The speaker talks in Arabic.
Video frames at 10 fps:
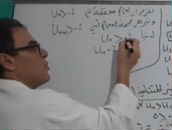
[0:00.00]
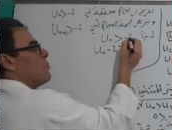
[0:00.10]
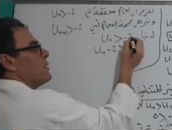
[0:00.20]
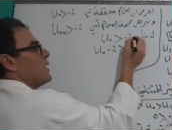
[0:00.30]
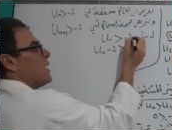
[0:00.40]

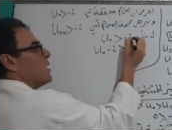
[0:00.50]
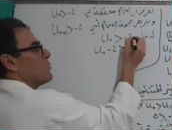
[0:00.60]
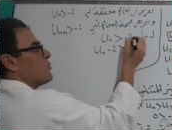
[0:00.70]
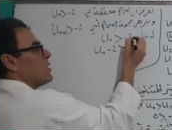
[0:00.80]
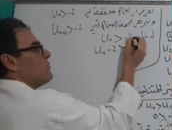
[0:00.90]
ومنا
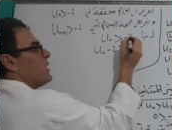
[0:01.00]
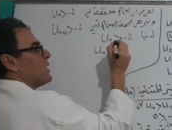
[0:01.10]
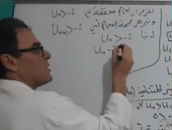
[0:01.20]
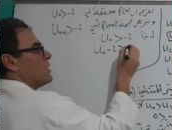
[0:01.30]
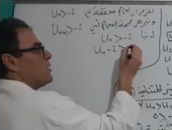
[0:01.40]
نضيف
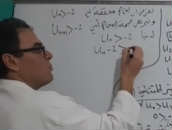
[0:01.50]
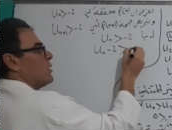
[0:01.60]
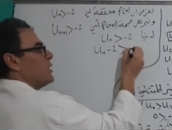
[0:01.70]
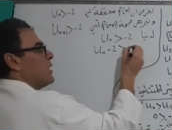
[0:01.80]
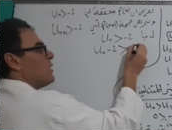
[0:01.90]
ناقص اثنين
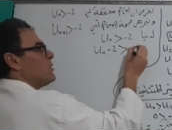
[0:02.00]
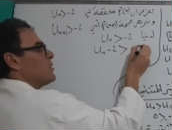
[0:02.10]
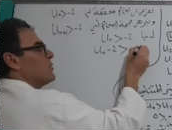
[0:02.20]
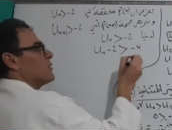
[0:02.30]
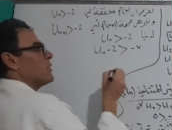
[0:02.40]
تولي
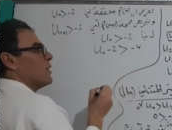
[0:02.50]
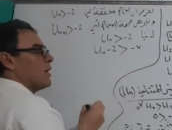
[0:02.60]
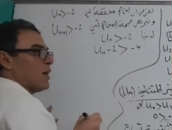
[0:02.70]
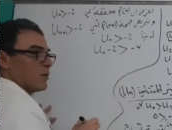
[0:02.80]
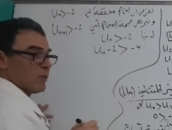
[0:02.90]
ناقص
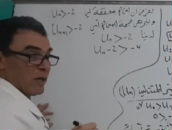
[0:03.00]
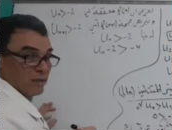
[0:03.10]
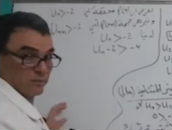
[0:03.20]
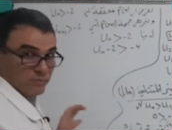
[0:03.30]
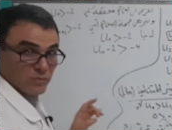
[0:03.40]

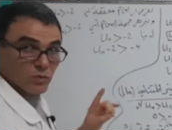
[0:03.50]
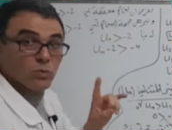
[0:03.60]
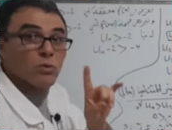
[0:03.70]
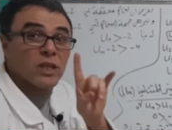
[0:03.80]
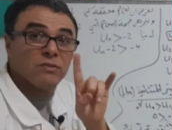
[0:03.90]
أربعة
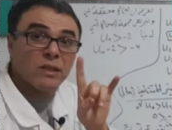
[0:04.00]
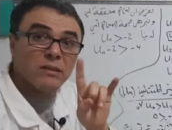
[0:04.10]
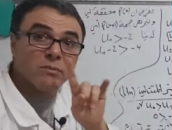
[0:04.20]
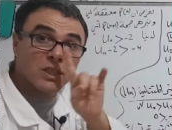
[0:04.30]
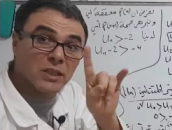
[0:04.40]
نضيفه ماشي